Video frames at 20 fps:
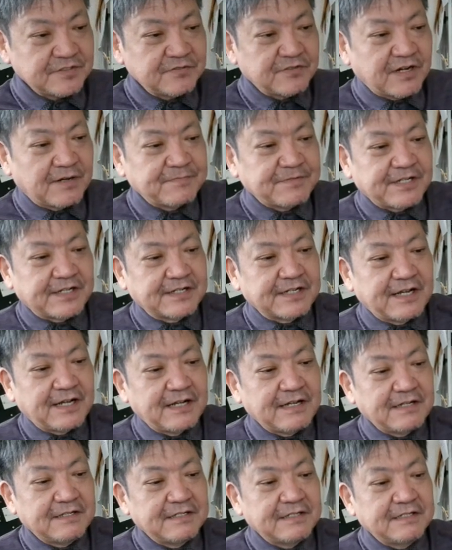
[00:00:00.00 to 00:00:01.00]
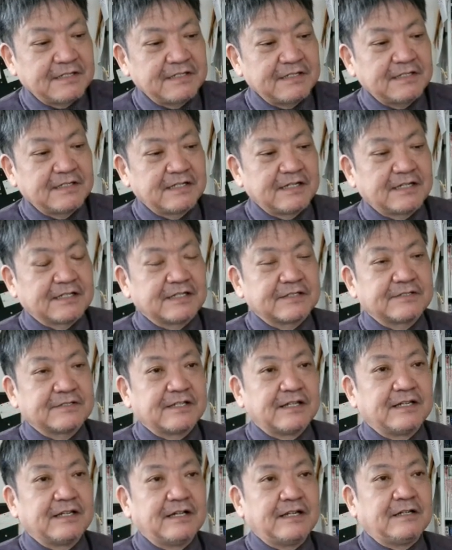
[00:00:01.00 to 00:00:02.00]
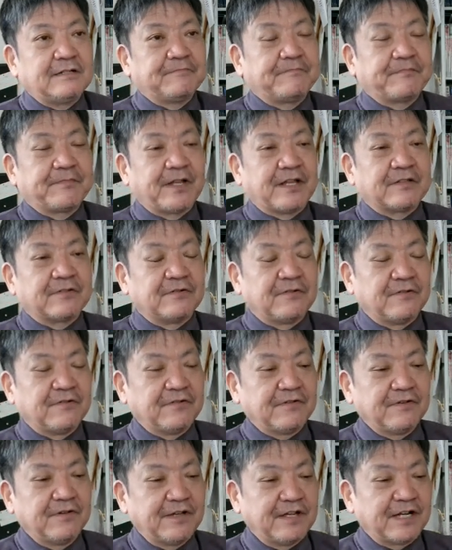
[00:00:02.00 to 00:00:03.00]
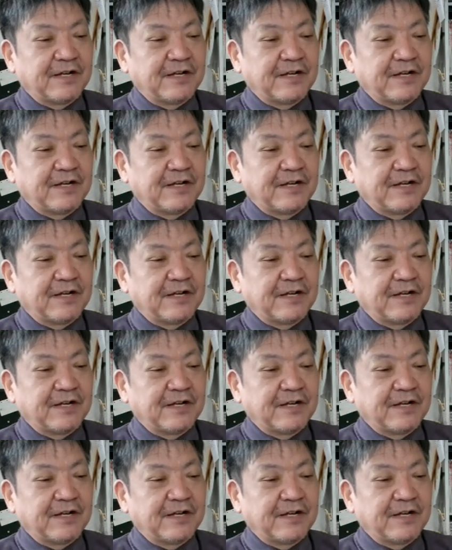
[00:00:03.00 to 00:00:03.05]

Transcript: トランプさんが、あですね、あの、